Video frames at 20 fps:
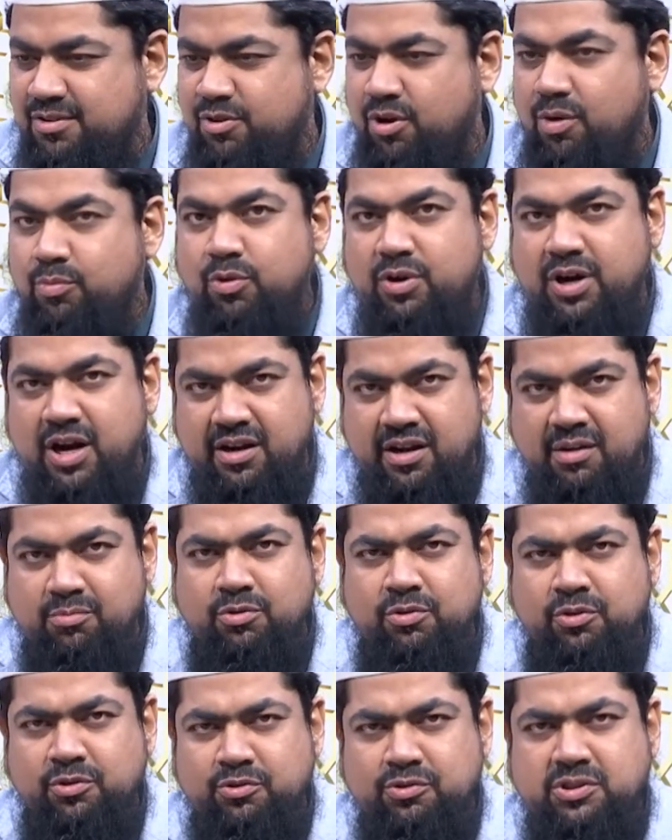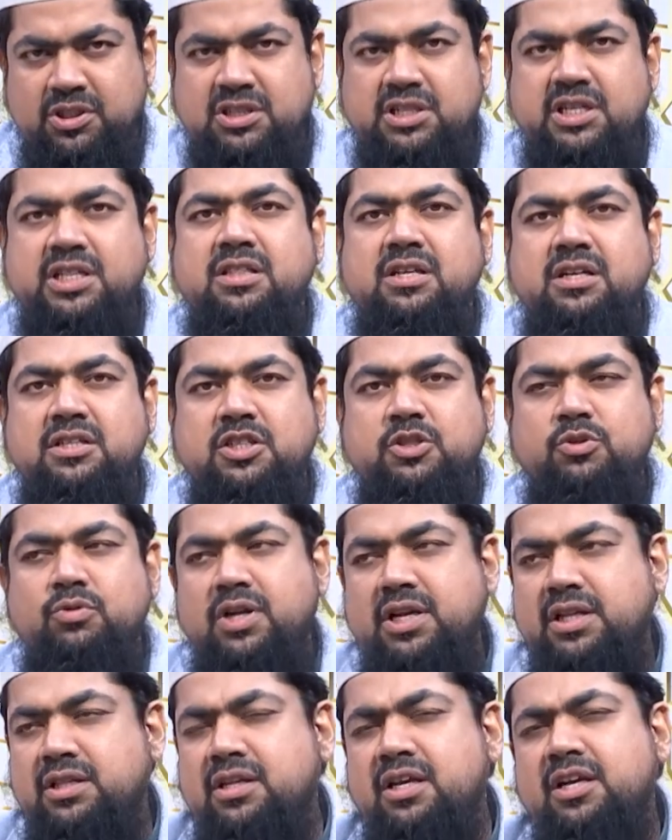অবকাঠামোগত যে চিন্তা
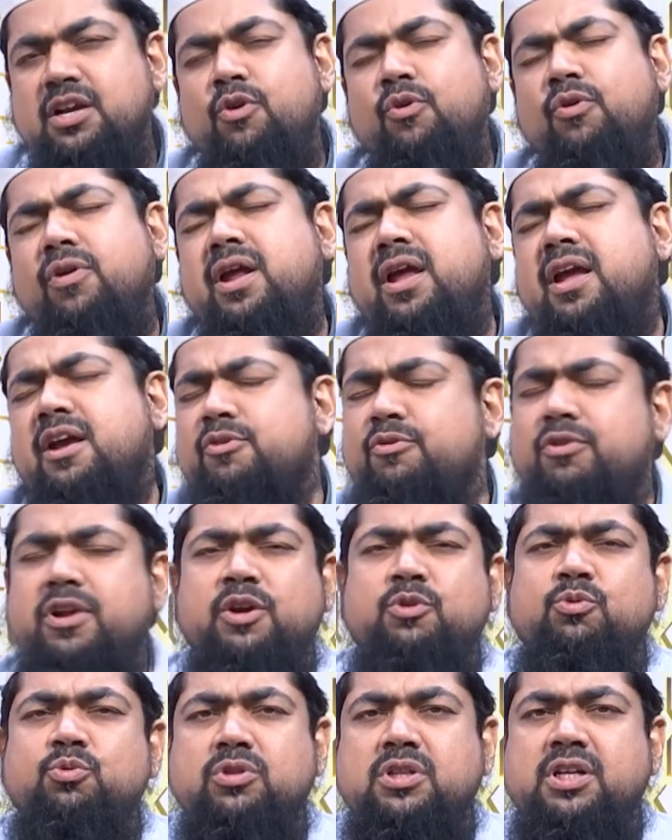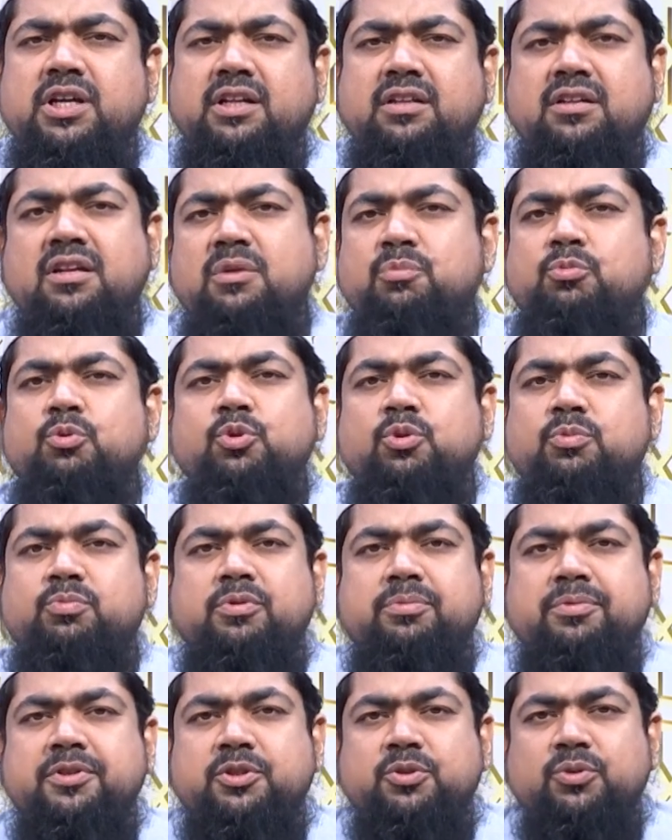চেতনা এর থেকে অনেক অনেক ঊর্ধ্বে তিনি পুত
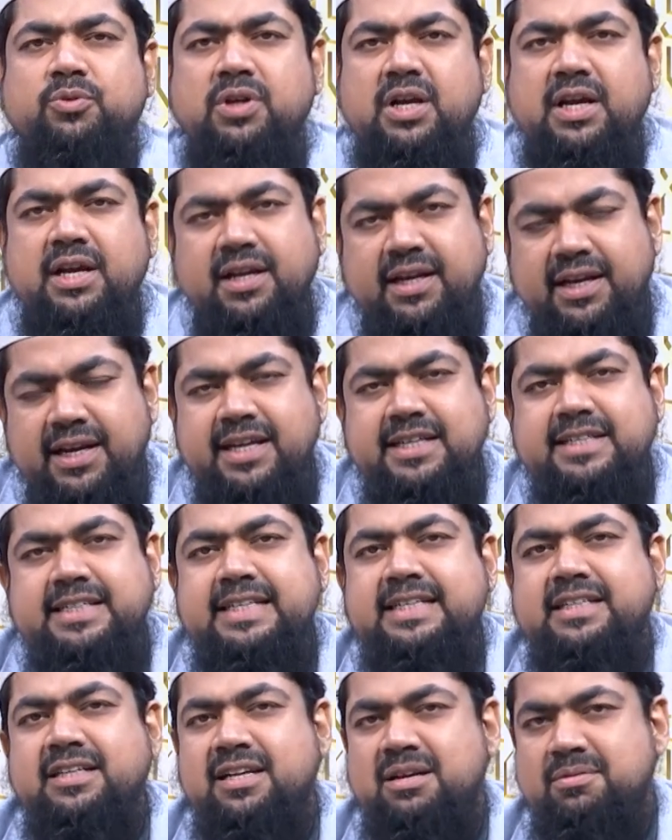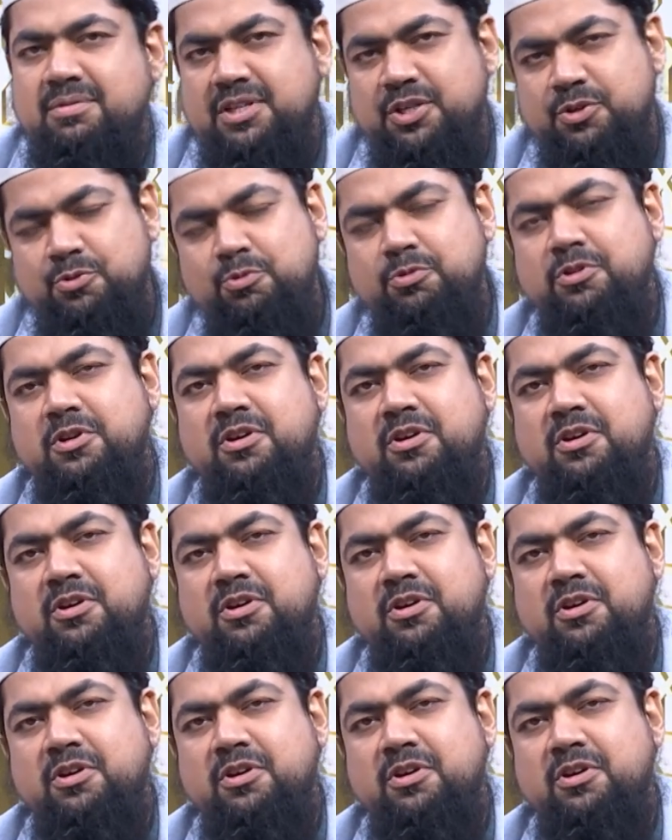পবিত্র এই চিন্তাটা আমাদের করতে